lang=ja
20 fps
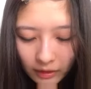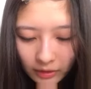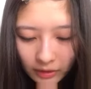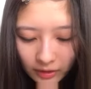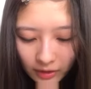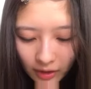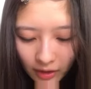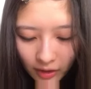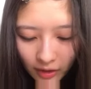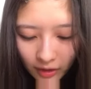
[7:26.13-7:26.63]
あ、
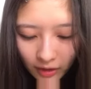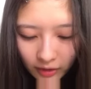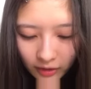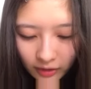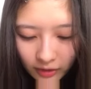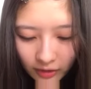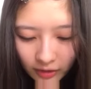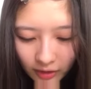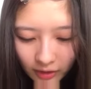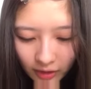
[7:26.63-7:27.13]
さあ、
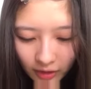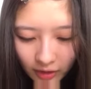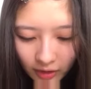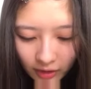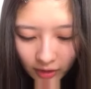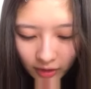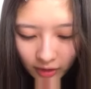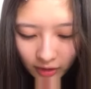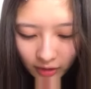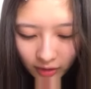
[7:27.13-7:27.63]
ゆりな
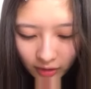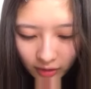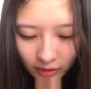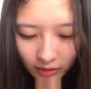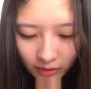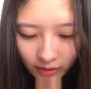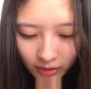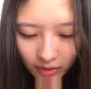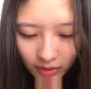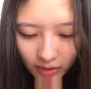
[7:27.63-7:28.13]

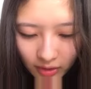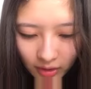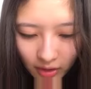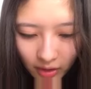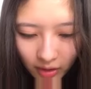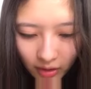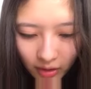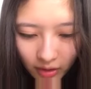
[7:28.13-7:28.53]
のさ